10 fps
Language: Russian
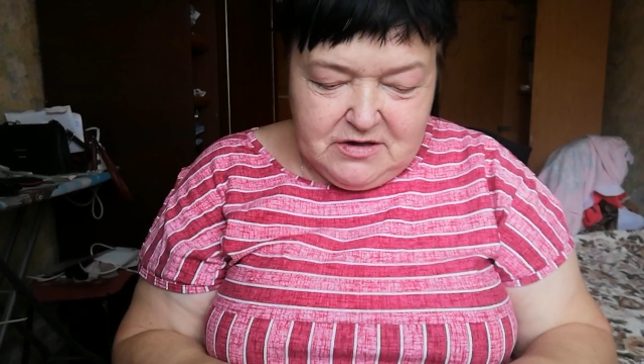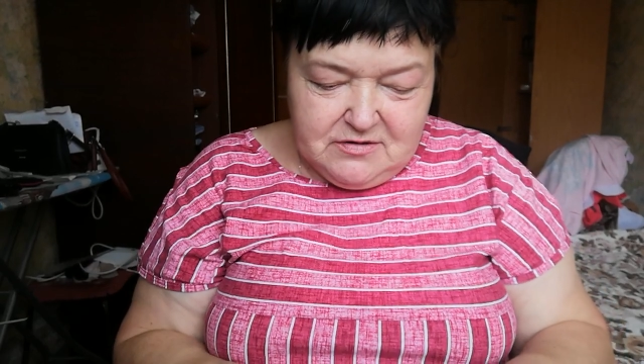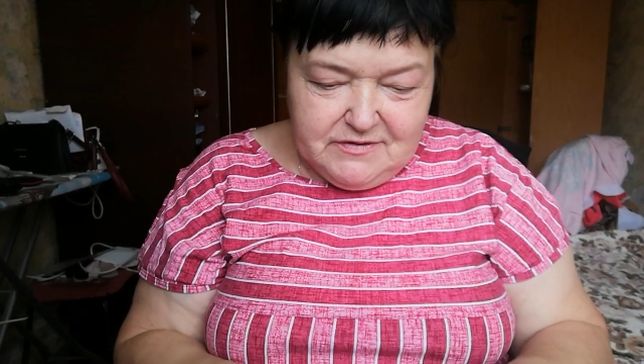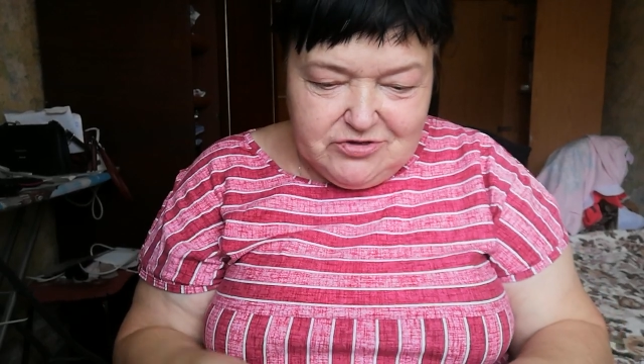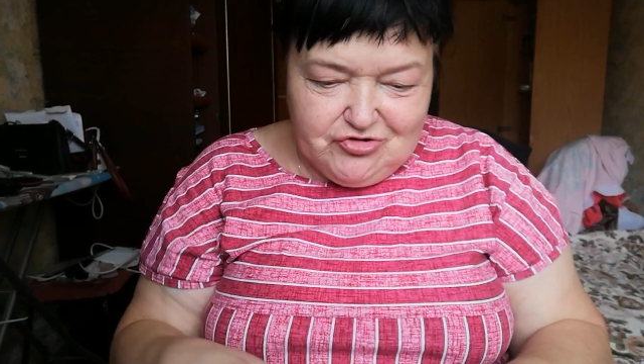
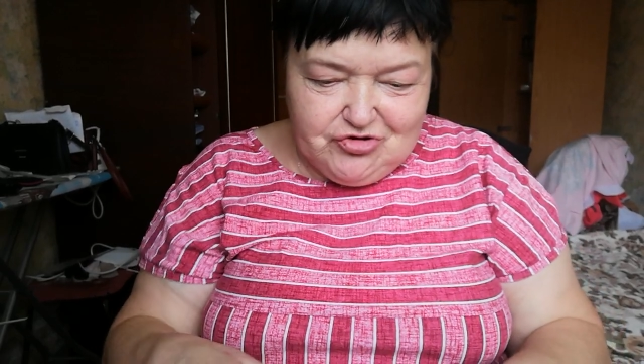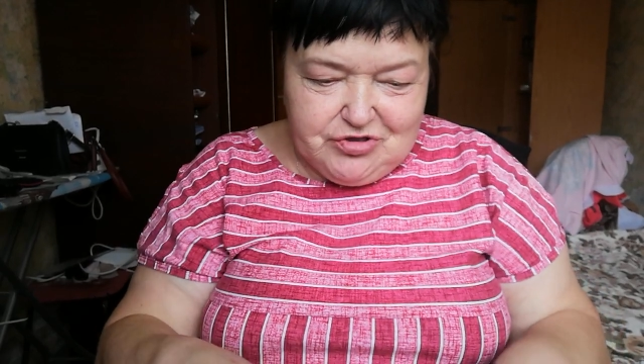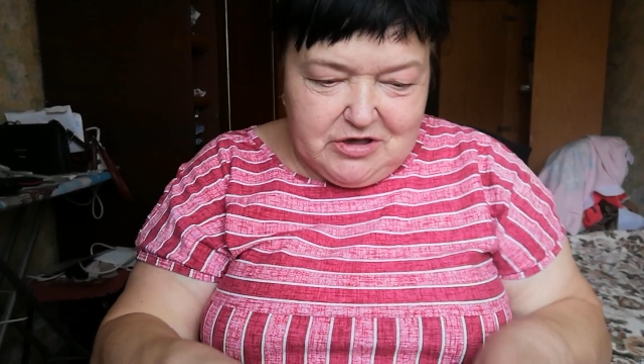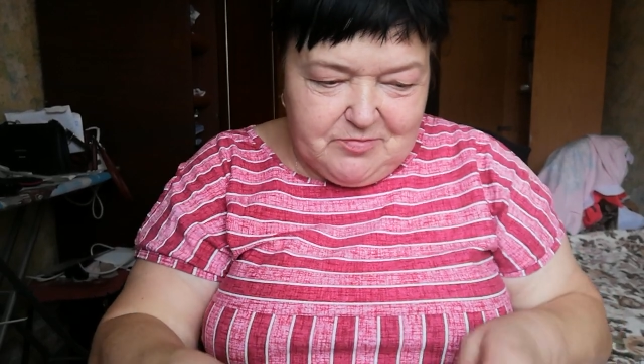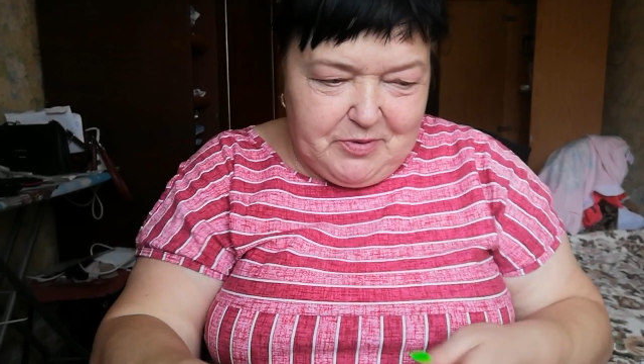Хватит
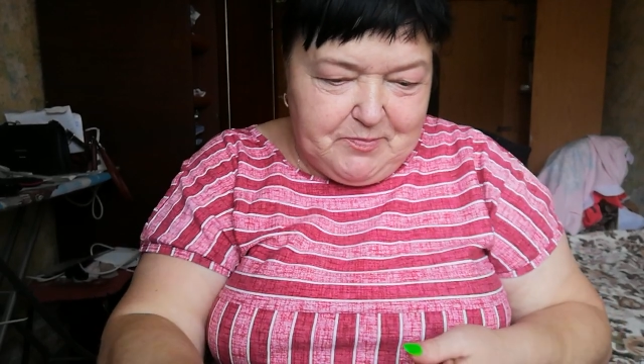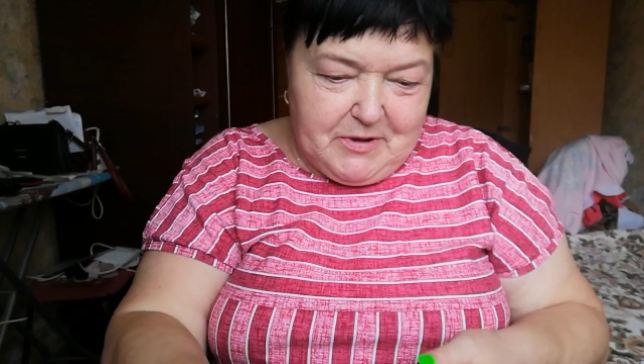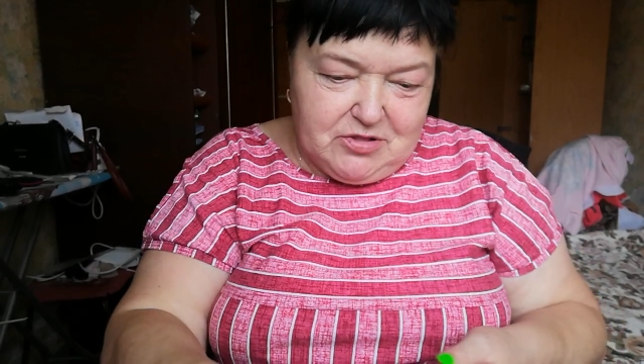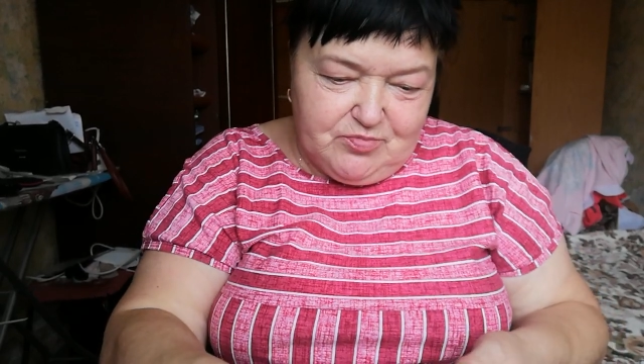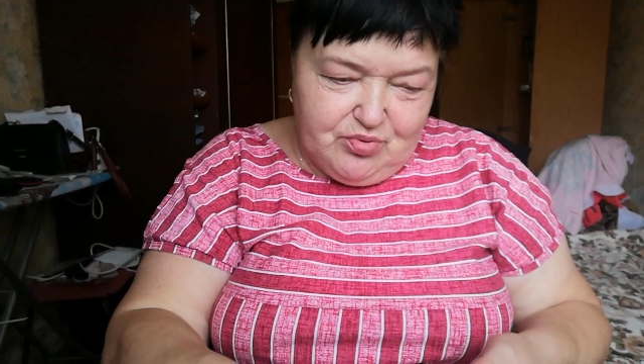жить как
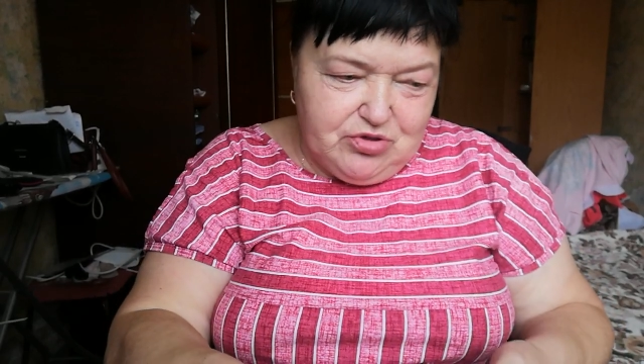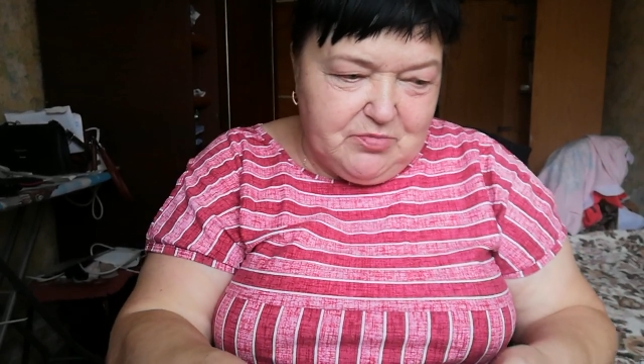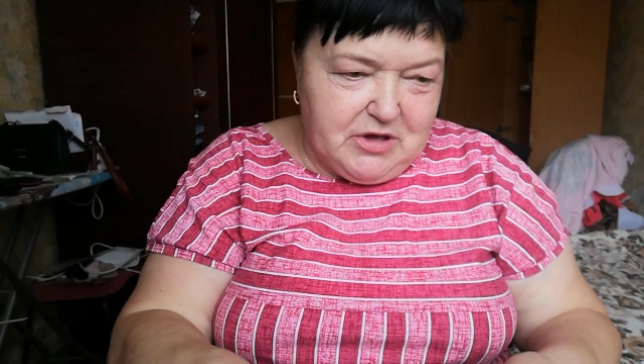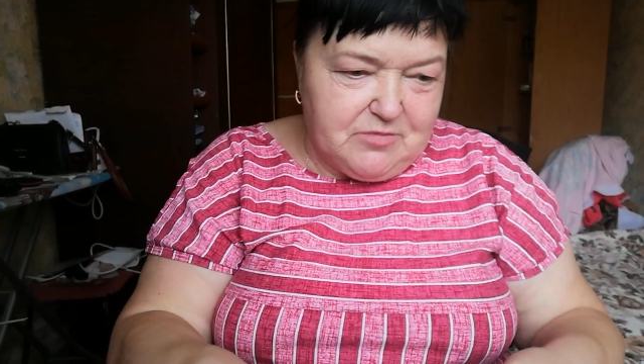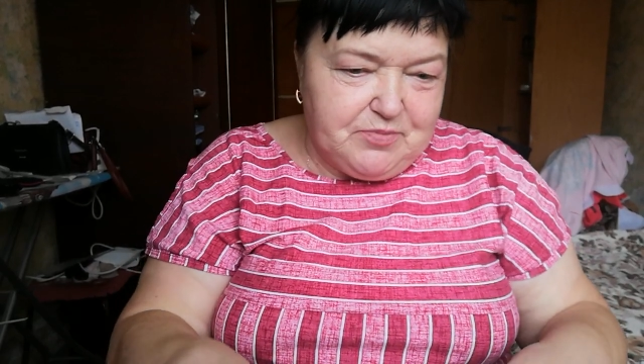попало,
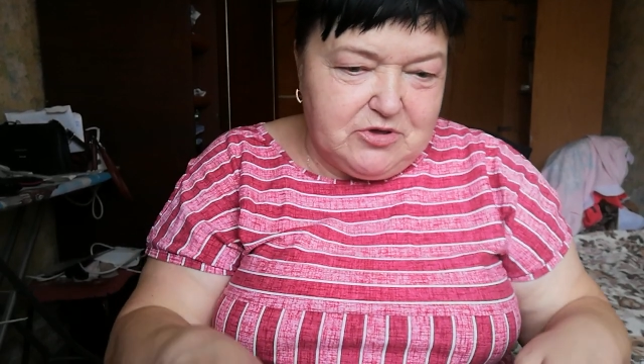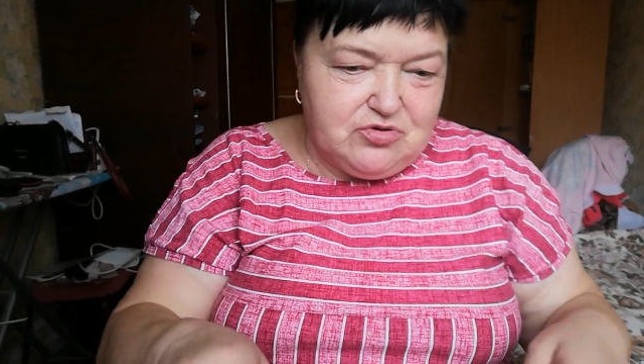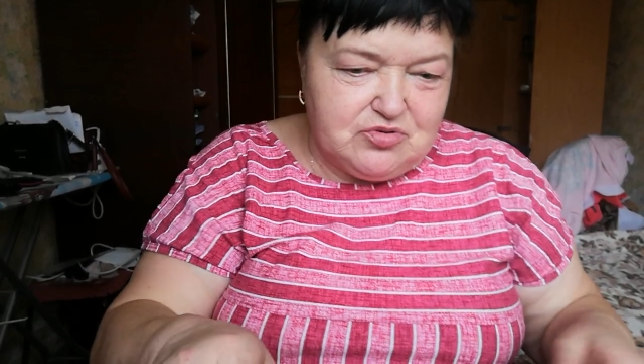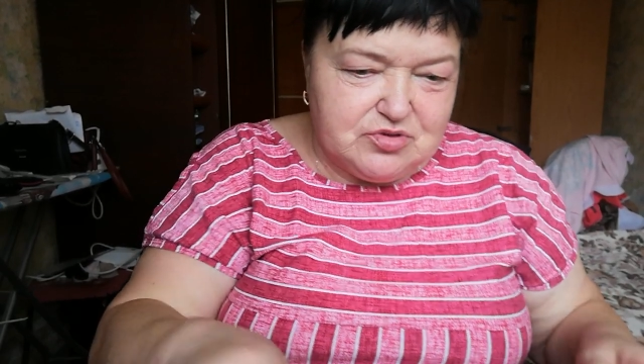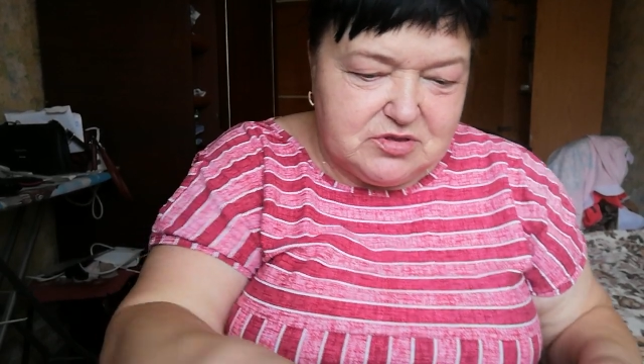будем как
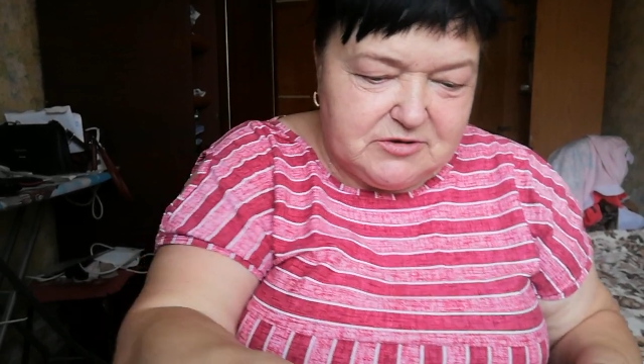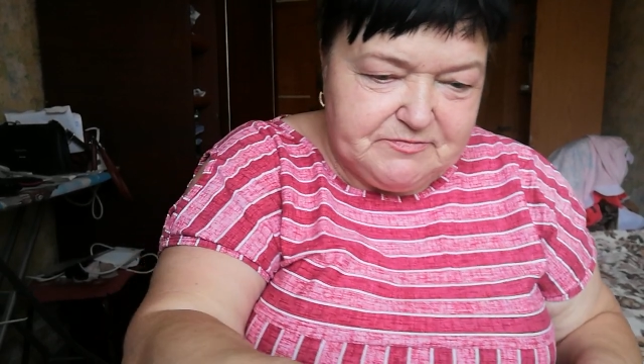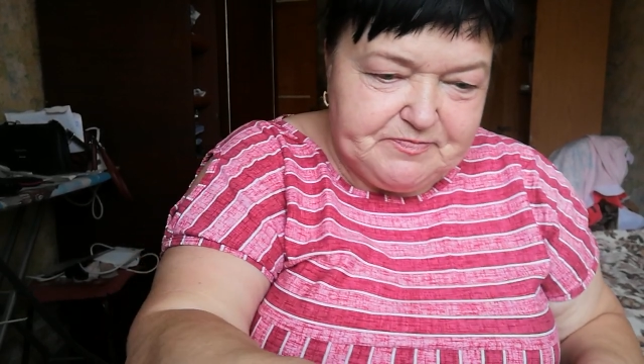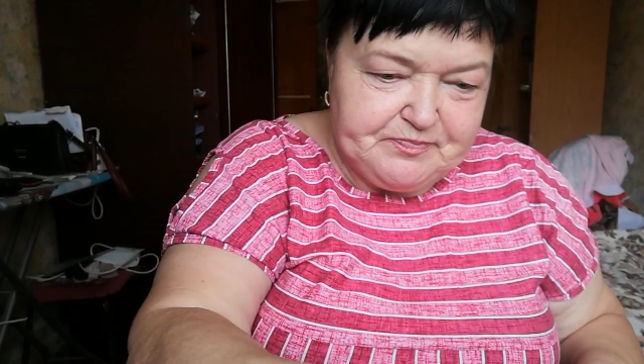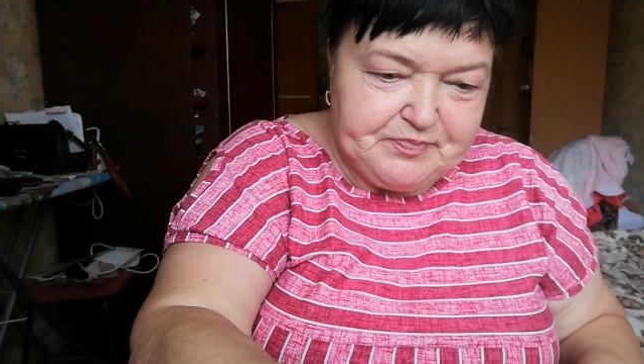придется.